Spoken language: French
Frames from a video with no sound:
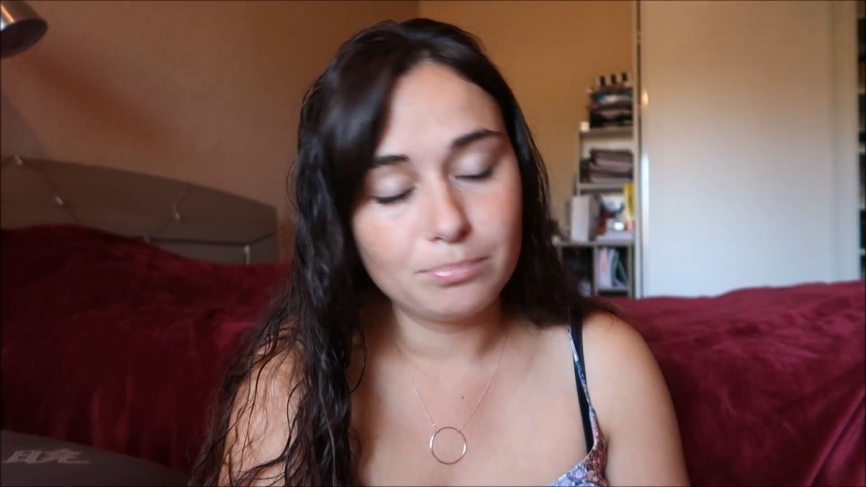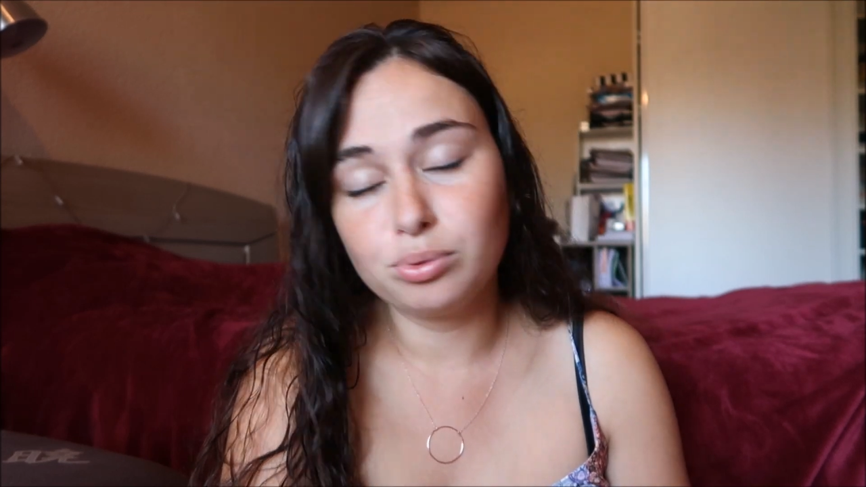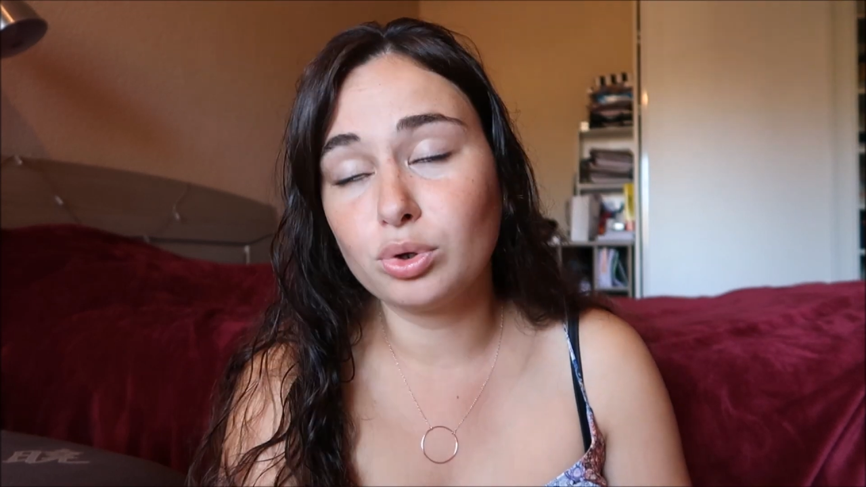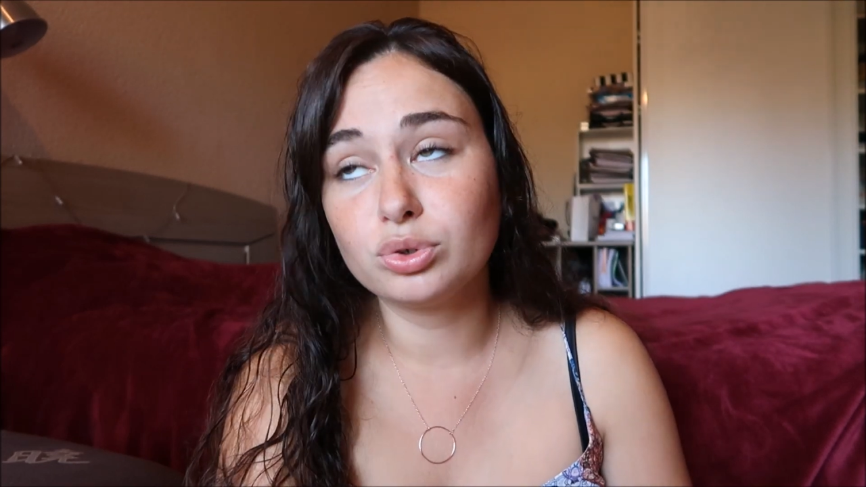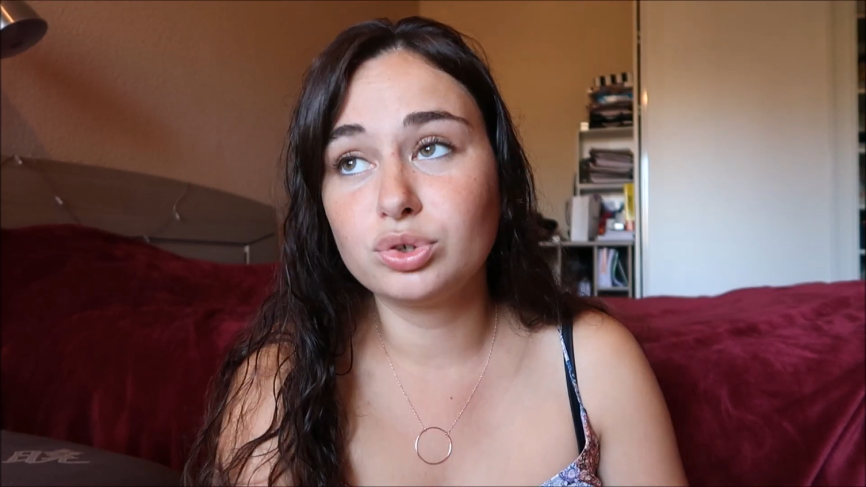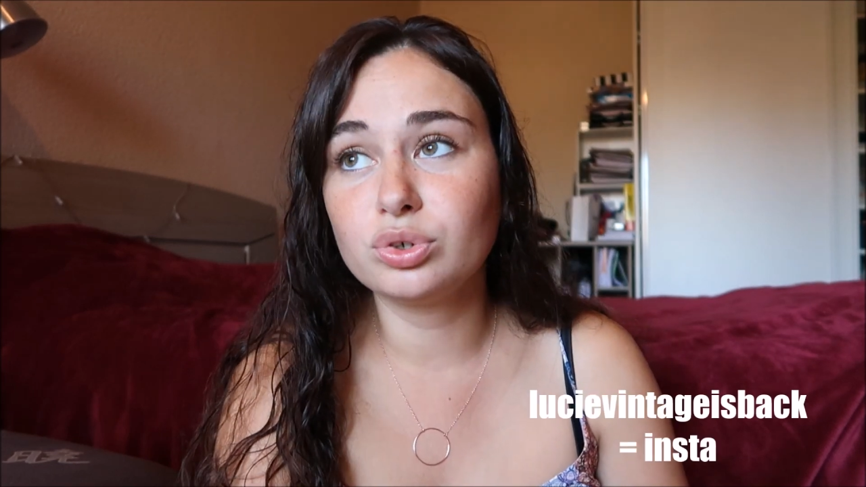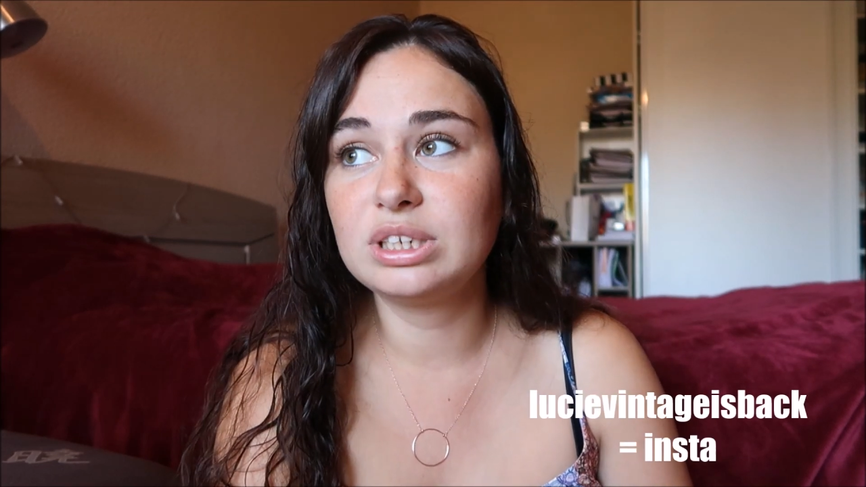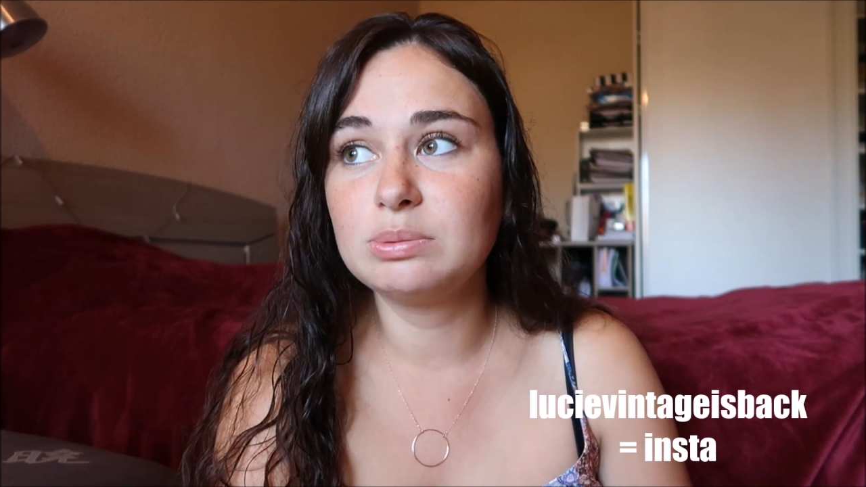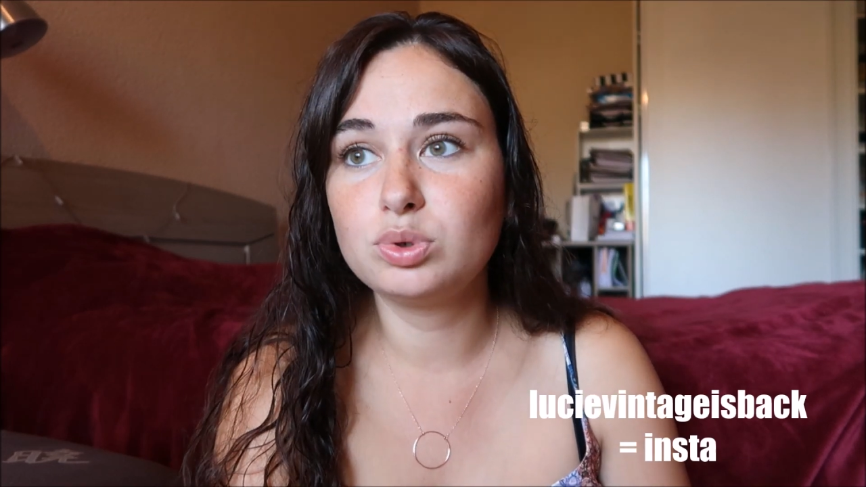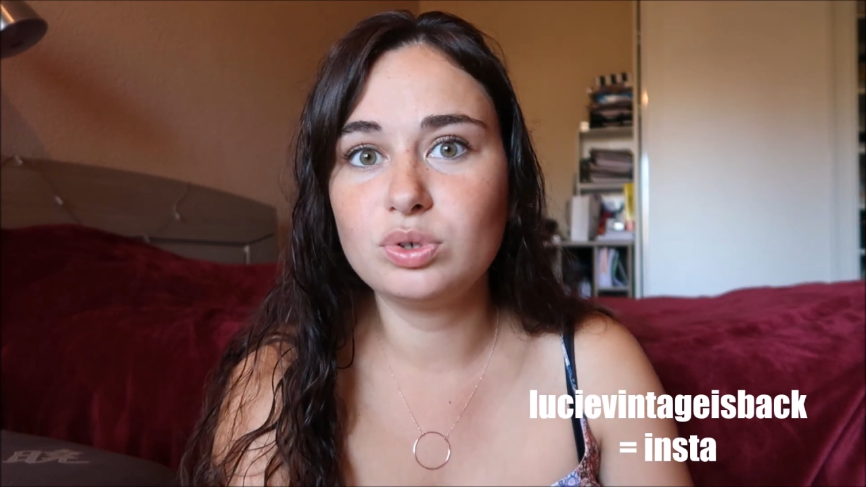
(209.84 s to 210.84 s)
pour ceux
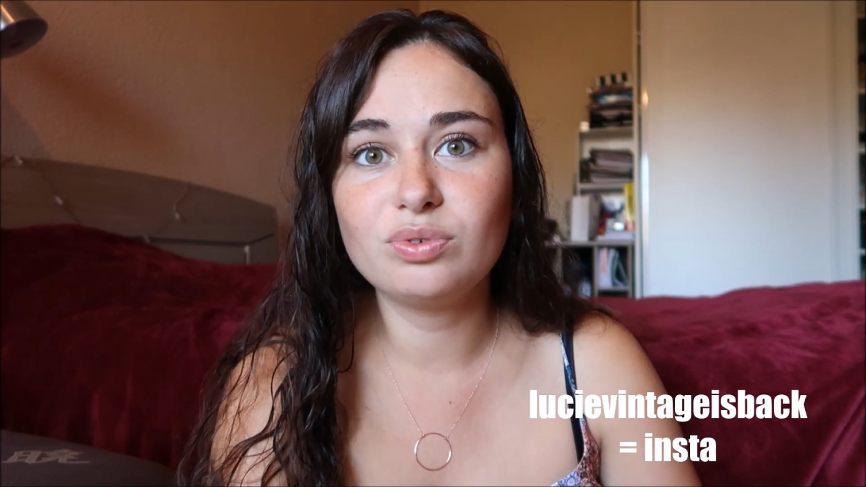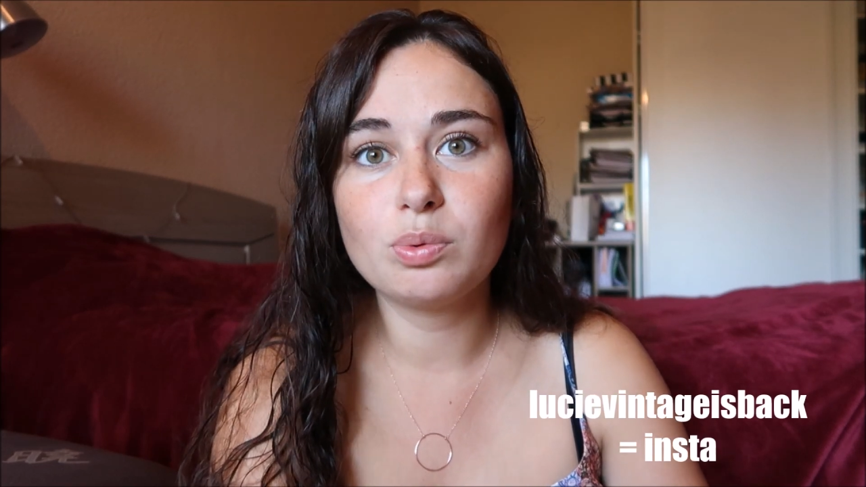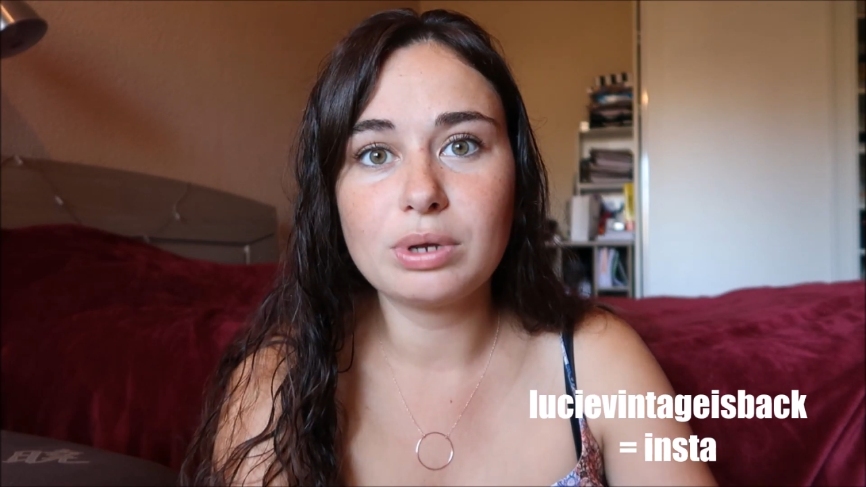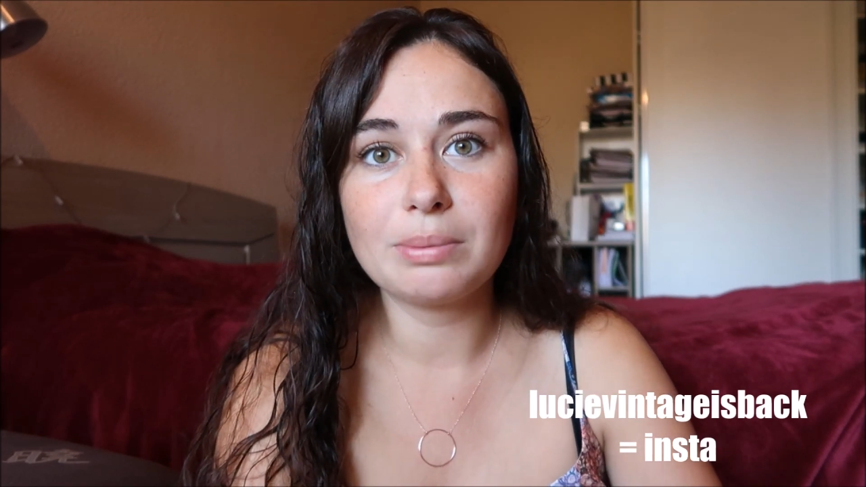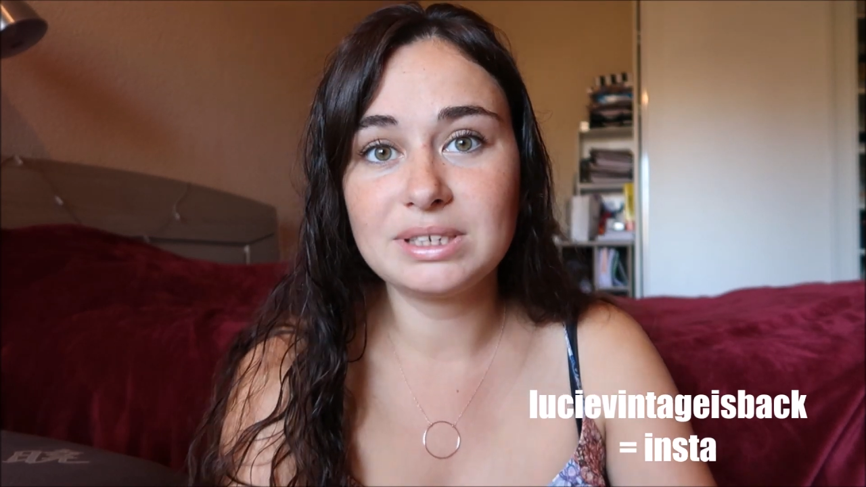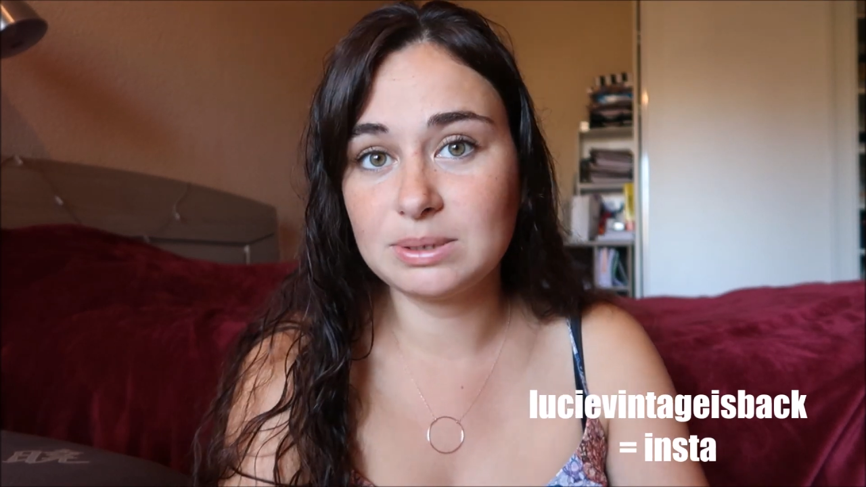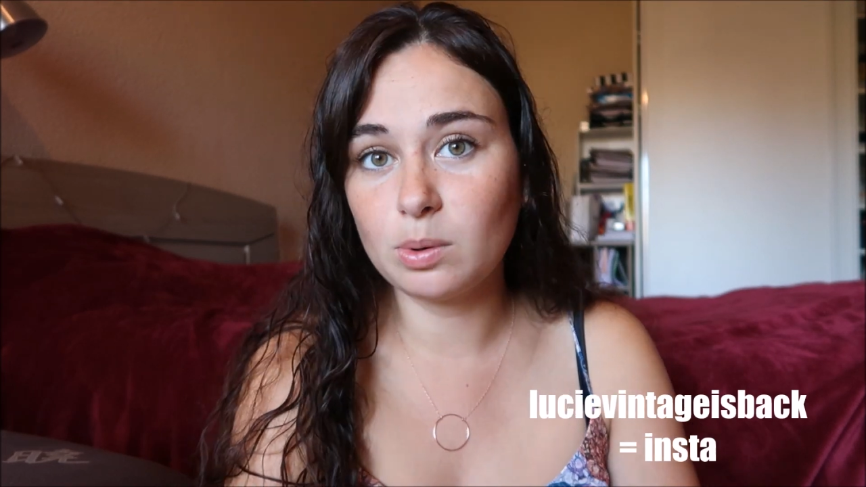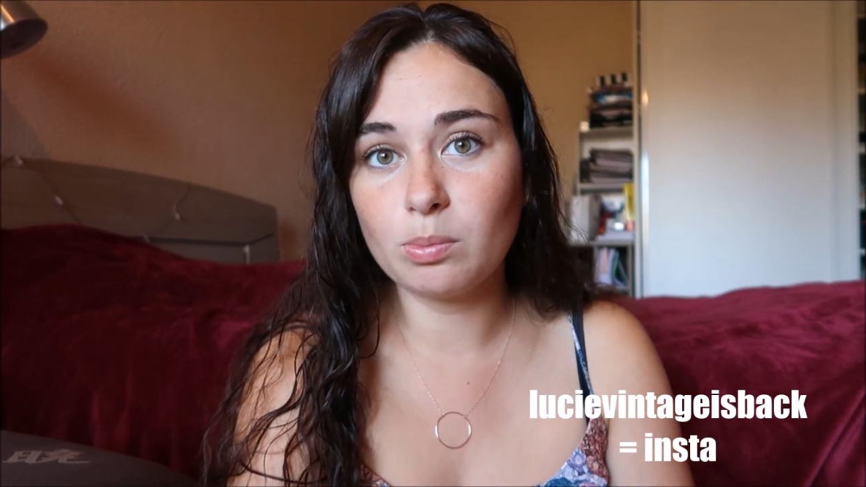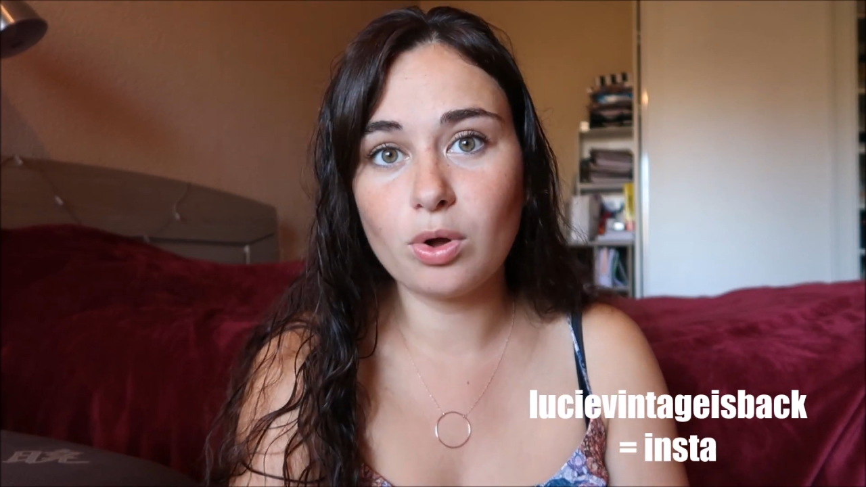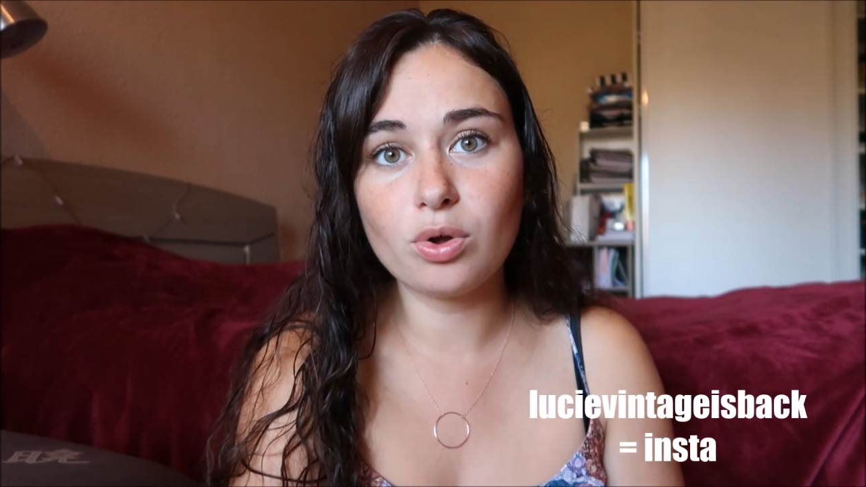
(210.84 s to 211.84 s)
qui me suivent depuis un petit
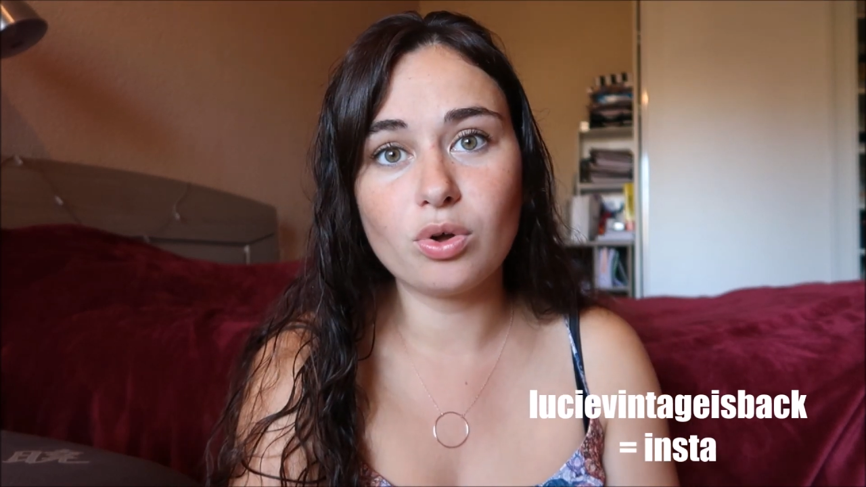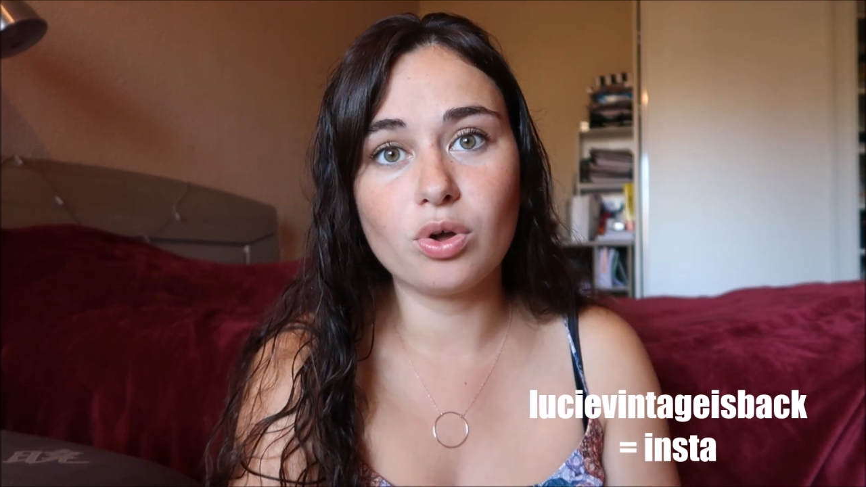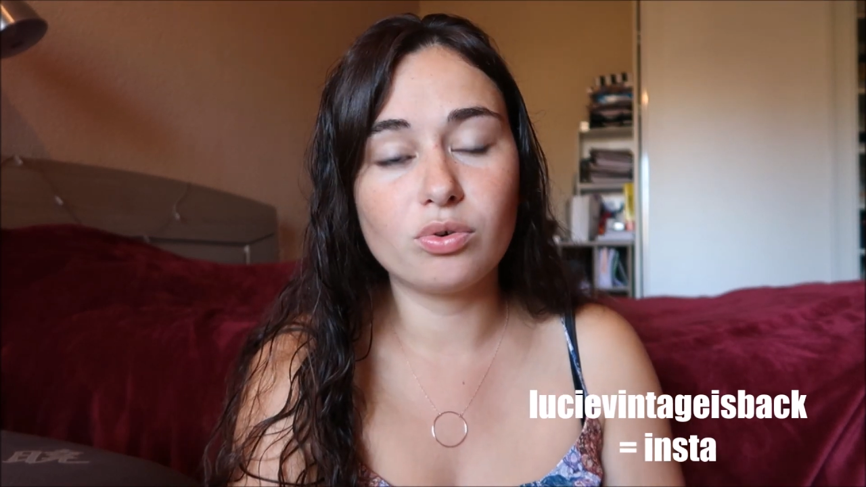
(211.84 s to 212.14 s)
moment,